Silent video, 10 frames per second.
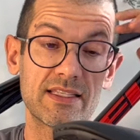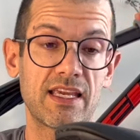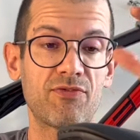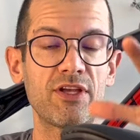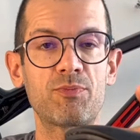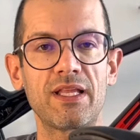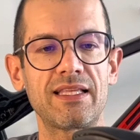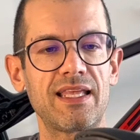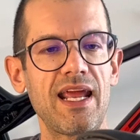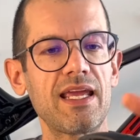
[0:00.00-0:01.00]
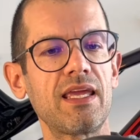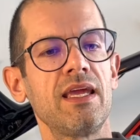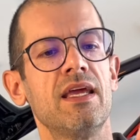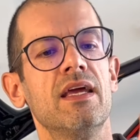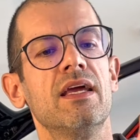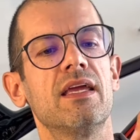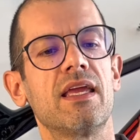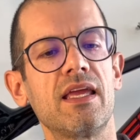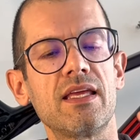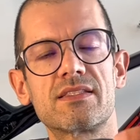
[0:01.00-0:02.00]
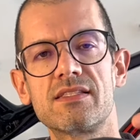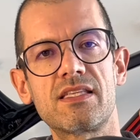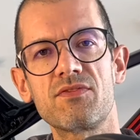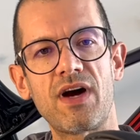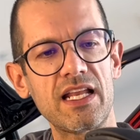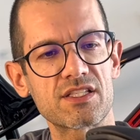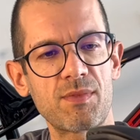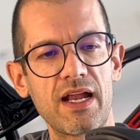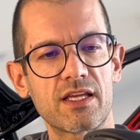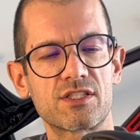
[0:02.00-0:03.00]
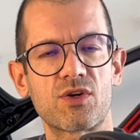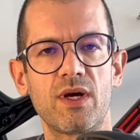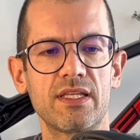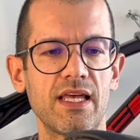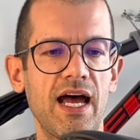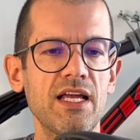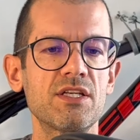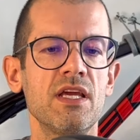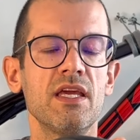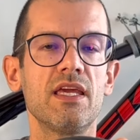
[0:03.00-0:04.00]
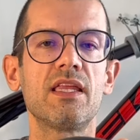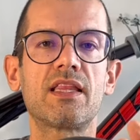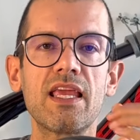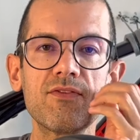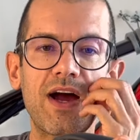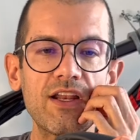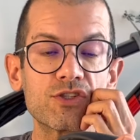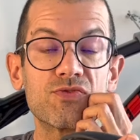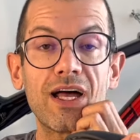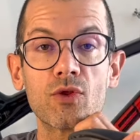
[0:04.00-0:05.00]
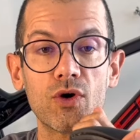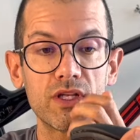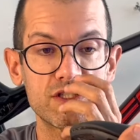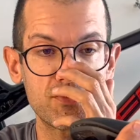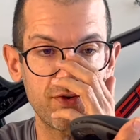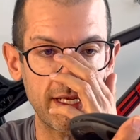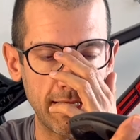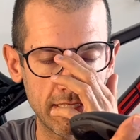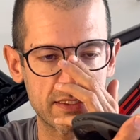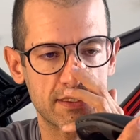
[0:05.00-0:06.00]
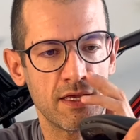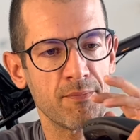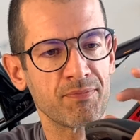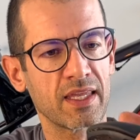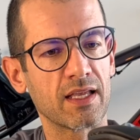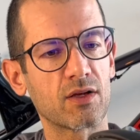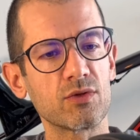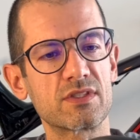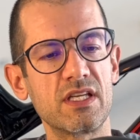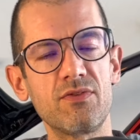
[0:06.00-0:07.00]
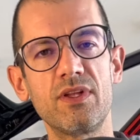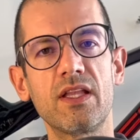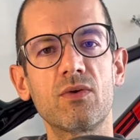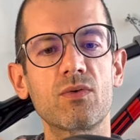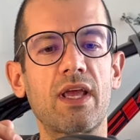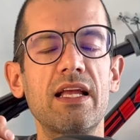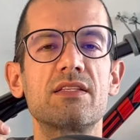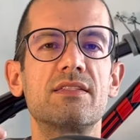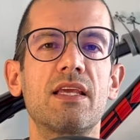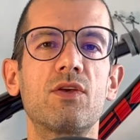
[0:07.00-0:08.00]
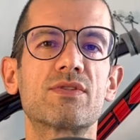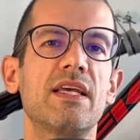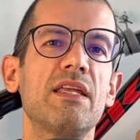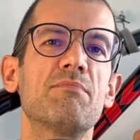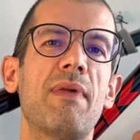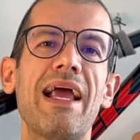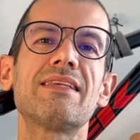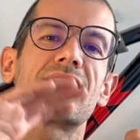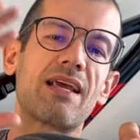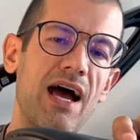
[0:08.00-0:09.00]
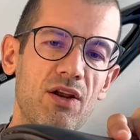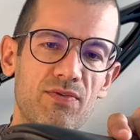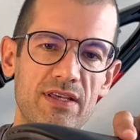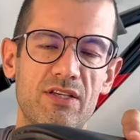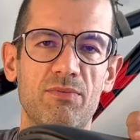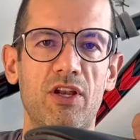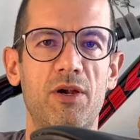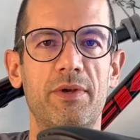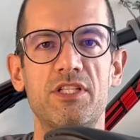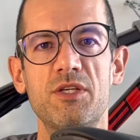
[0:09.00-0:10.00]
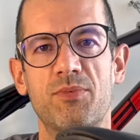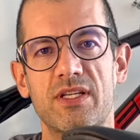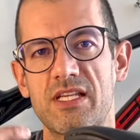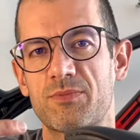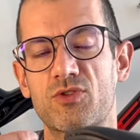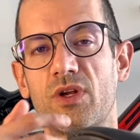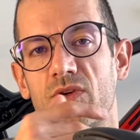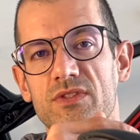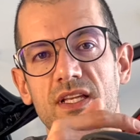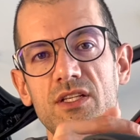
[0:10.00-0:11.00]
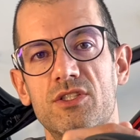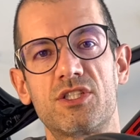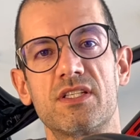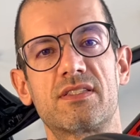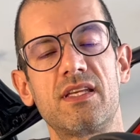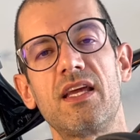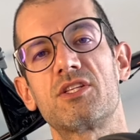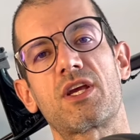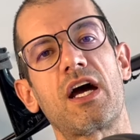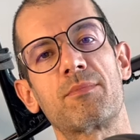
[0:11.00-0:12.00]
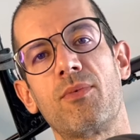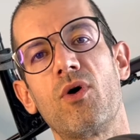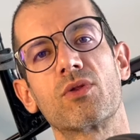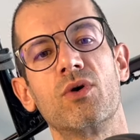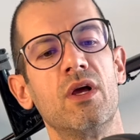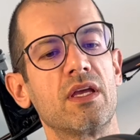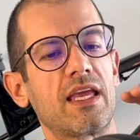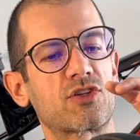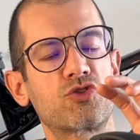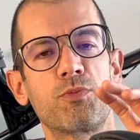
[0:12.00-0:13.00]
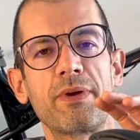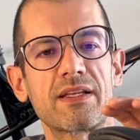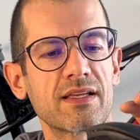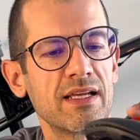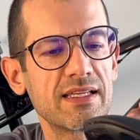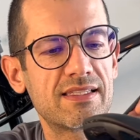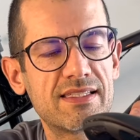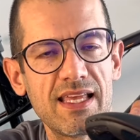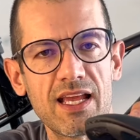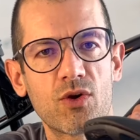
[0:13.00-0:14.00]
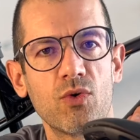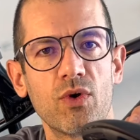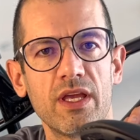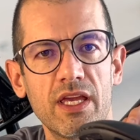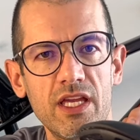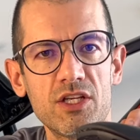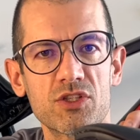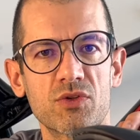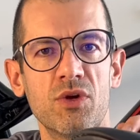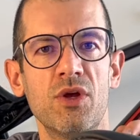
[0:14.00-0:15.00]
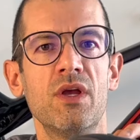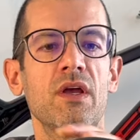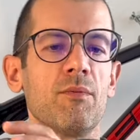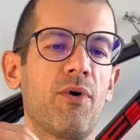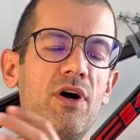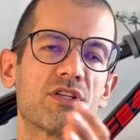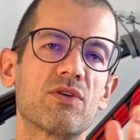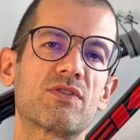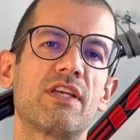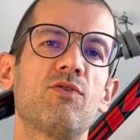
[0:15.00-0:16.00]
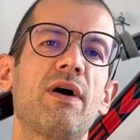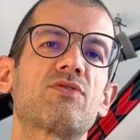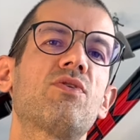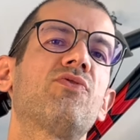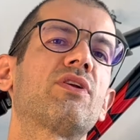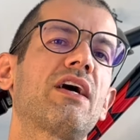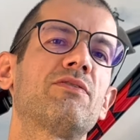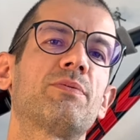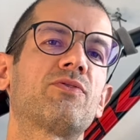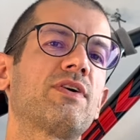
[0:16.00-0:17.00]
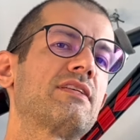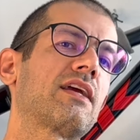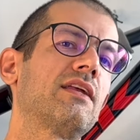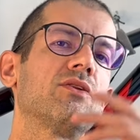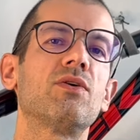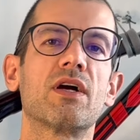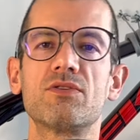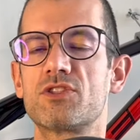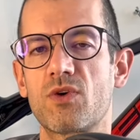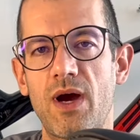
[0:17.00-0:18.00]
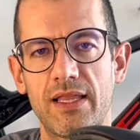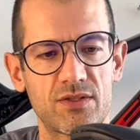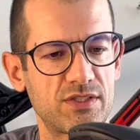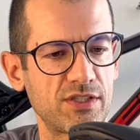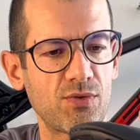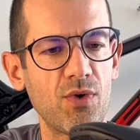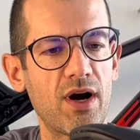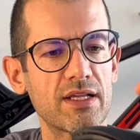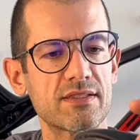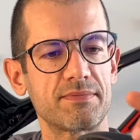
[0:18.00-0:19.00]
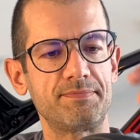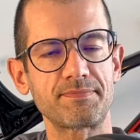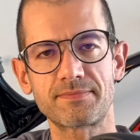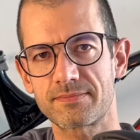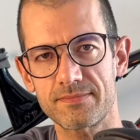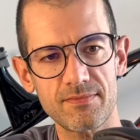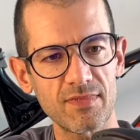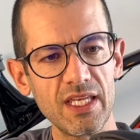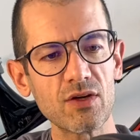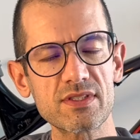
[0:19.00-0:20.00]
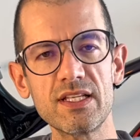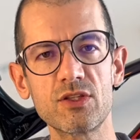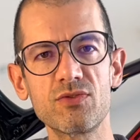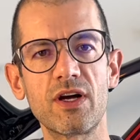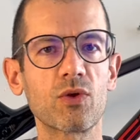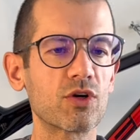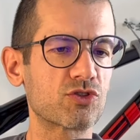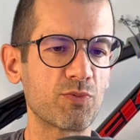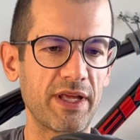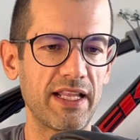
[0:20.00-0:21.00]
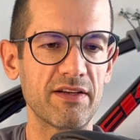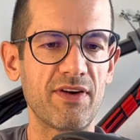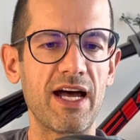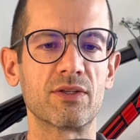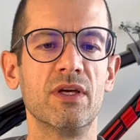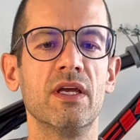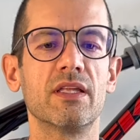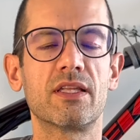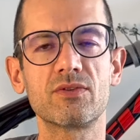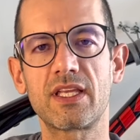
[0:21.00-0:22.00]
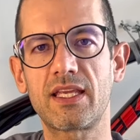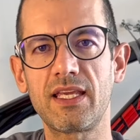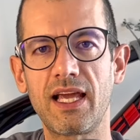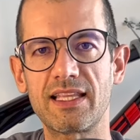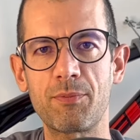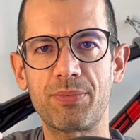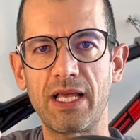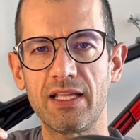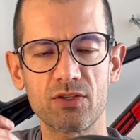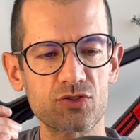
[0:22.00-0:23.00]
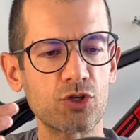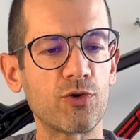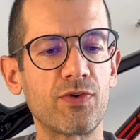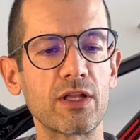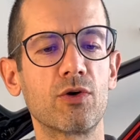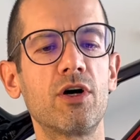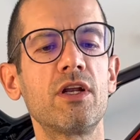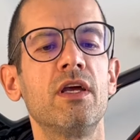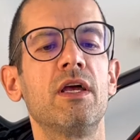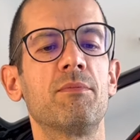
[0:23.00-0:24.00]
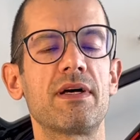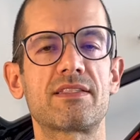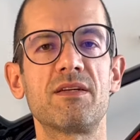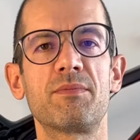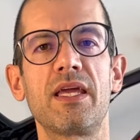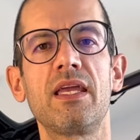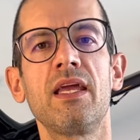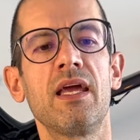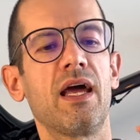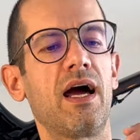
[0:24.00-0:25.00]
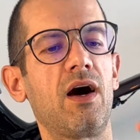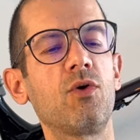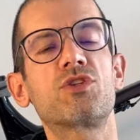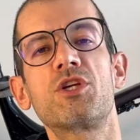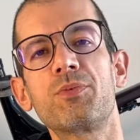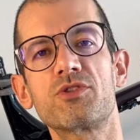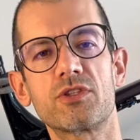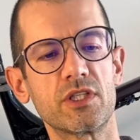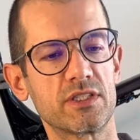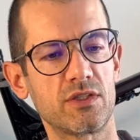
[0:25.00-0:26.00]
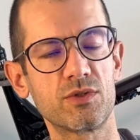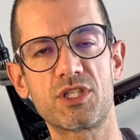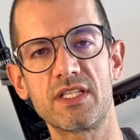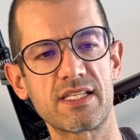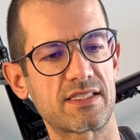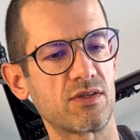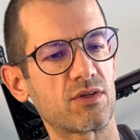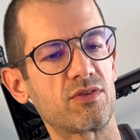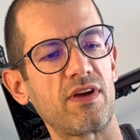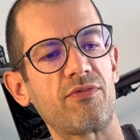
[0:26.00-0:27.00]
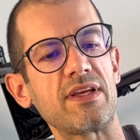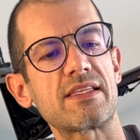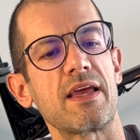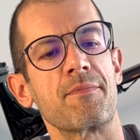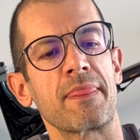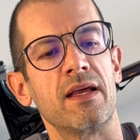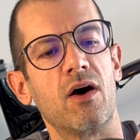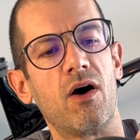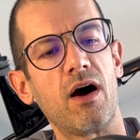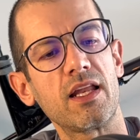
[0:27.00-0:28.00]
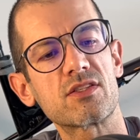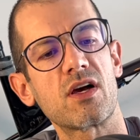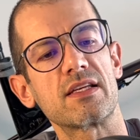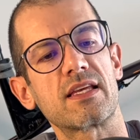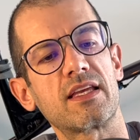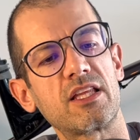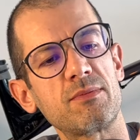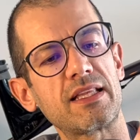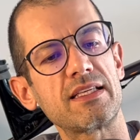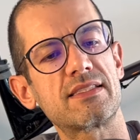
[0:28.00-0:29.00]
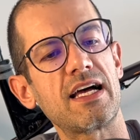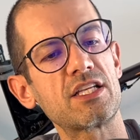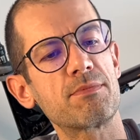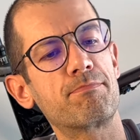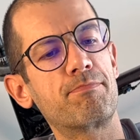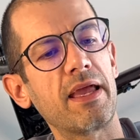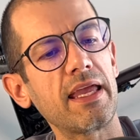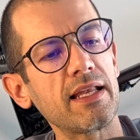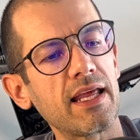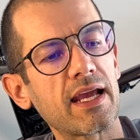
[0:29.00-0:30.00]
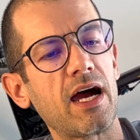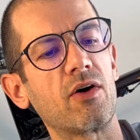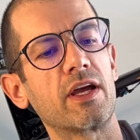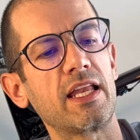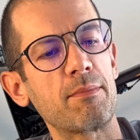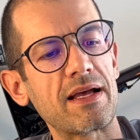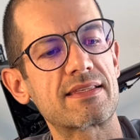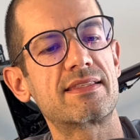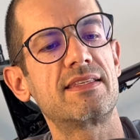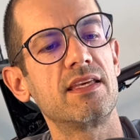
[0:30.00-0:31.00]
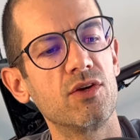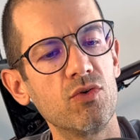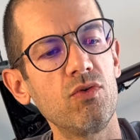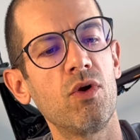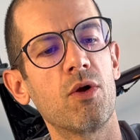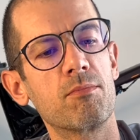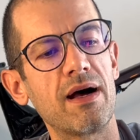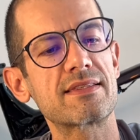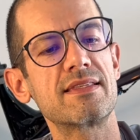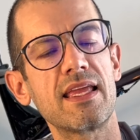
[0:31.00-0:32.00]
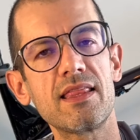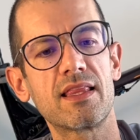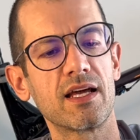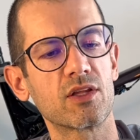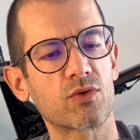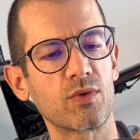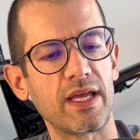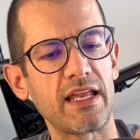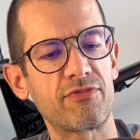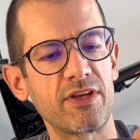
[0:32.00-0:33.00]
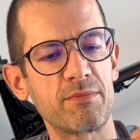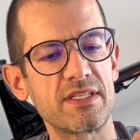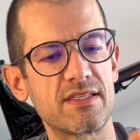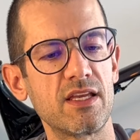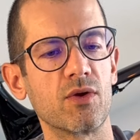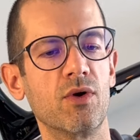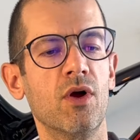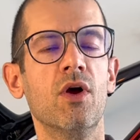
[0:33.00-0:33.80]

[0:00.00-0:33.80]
aqui é feito pela Trek e existem várias marcas de qualidade e tem vários valores diferentes. Inclusive, não quer dizer que o selim mais caro vai ser o melhor para ti. Por exemplo, escolher um selim de XC, de carbono, que é super seco e rígido, pode não ser o mais confortável para fazer aquele longão de 4, 5 horas e é um selinho do valor super elevado. Então tem que adaptar não só o valor, mas também ao tipo de utilização que tu vai fazer. Olha só, esse aqui tem uma densidade bem legal, ele é macio, mas nem tanto, ele é firmezinho.